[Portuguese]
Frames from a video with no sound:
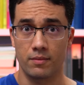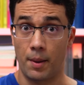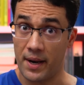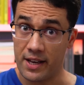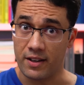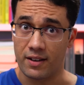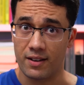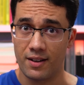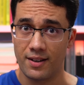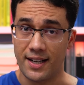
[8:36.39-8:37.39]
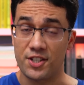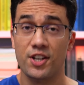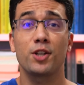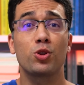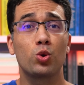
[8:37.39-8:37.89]
Mas peraí, quer
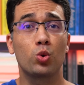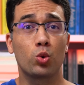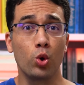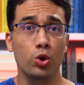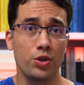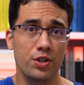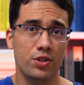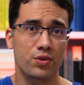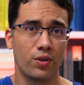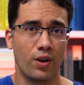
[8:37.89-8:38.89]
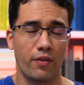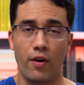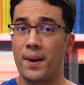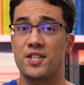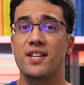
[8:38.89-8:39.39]
dizer que tudo isso
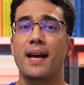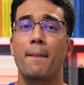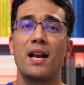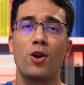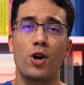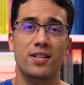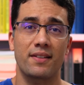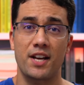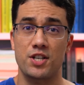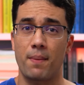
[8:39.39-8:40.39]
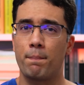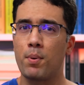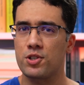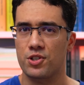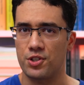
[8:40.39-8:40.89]
foi para dizer que a melhor estratégia
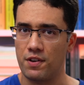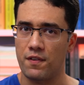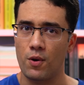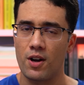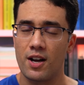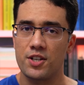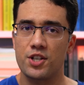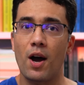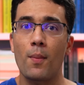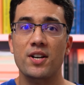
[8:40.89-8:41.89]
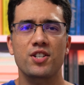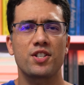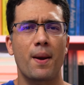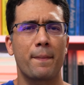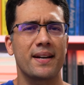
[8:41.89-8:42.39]
possível te dá uma
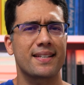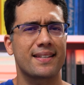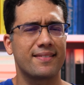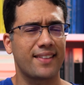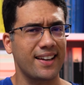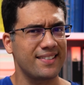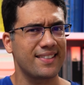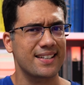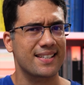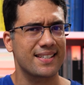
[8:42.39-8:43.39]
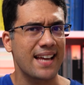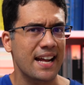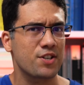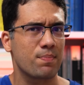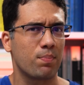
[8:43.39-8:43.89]
chance de apenas
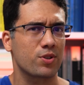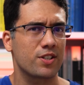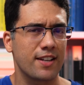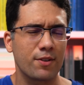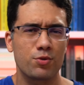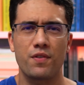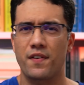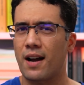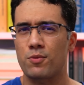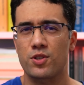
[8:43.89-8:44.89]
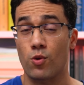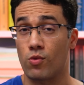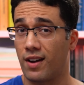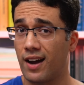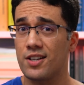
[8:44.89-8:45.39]
37% de ficar com
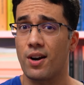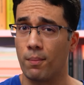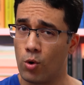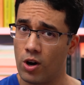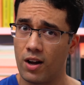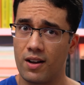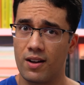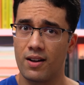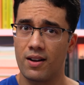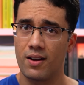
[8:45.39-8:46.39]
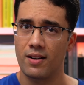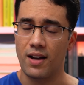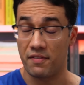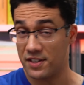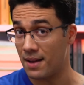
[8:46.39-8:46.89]
seu grande amor?
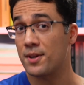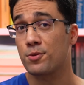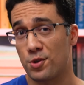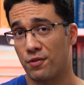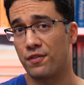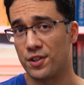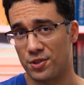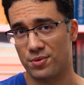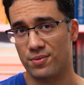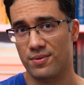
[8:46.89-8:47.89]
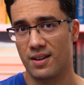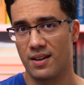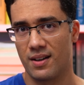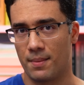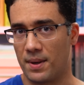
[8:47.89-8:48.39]
A vida é mesmo difícil.
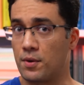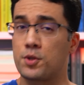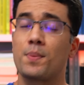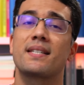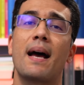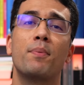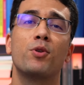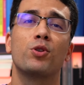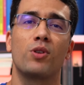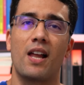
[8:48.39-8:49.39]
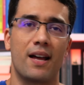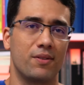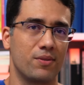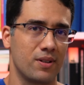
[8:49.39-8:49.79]
Mas vamos pensar por outro lado.